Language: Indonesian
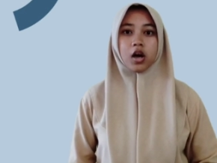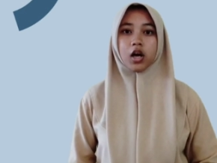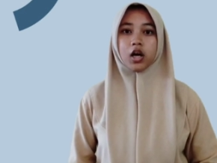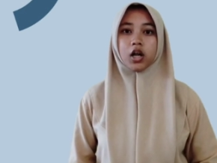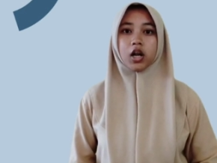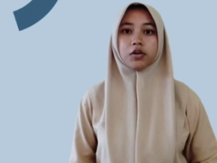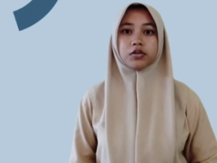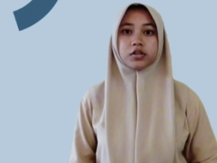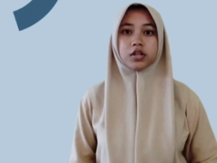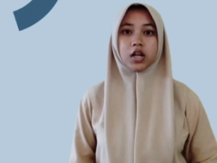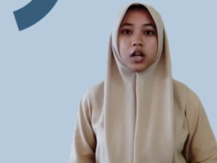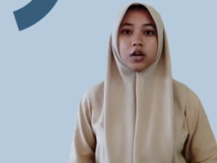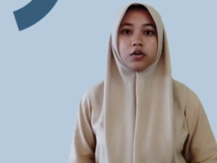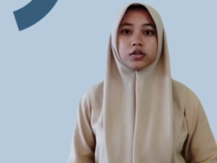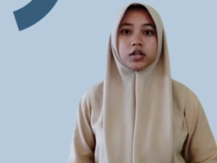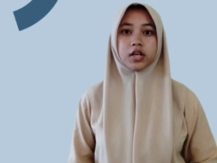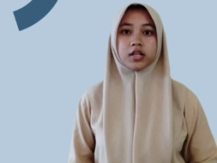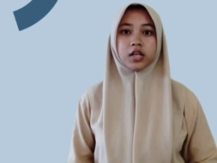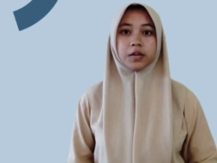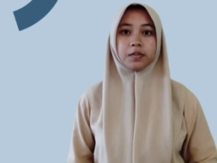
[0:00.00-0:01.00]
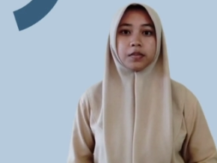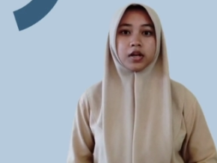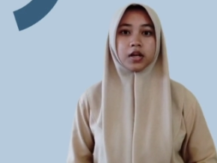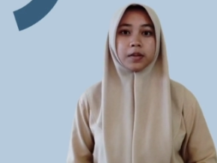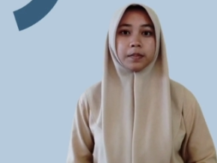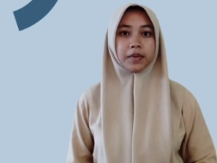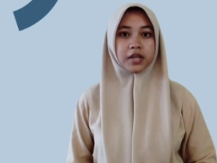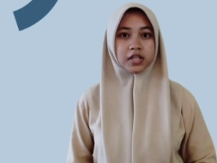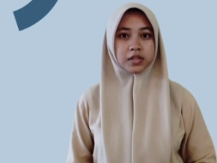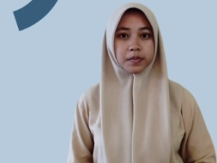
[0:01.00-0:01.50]
Kalau selalu saja
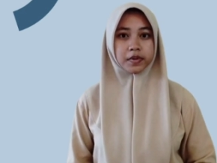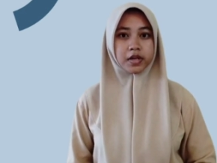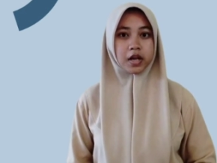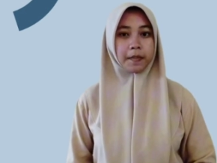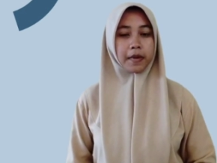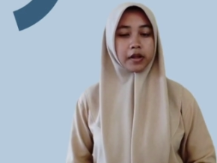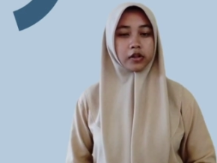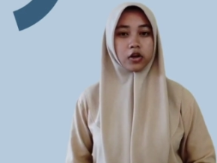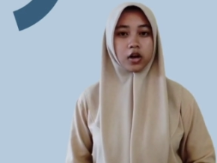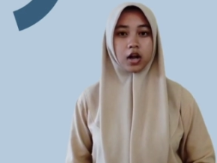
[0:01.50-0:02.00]
menepis pendapat